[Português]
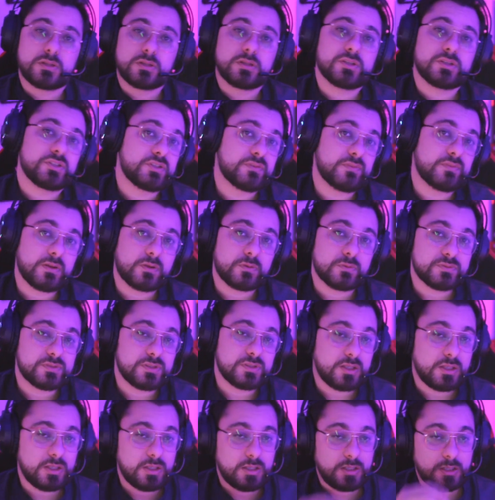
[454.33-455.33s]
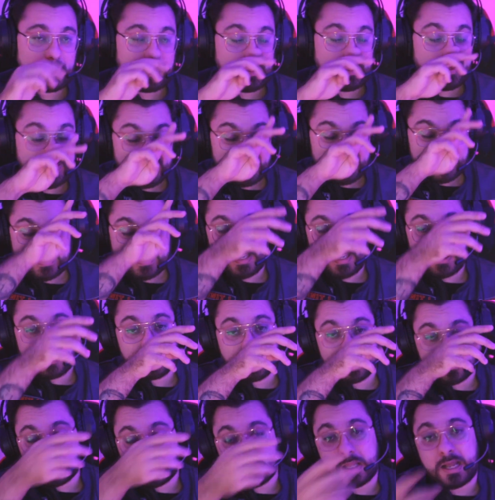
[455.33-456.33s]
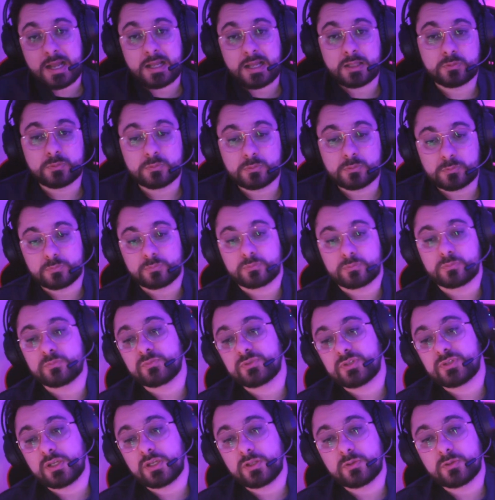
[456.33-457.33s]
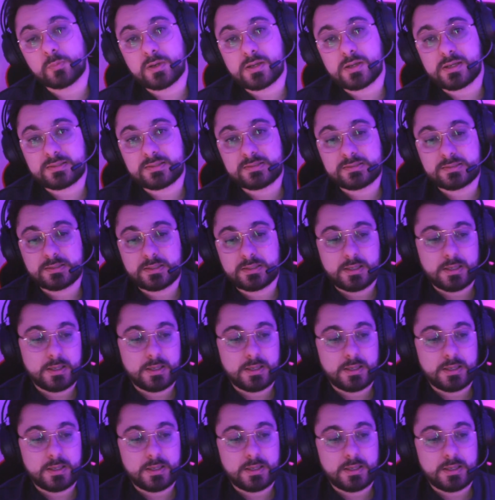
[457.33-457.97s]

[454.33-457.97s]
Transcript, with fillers: a gente vai conseguir sair do outro lado de um jeito mais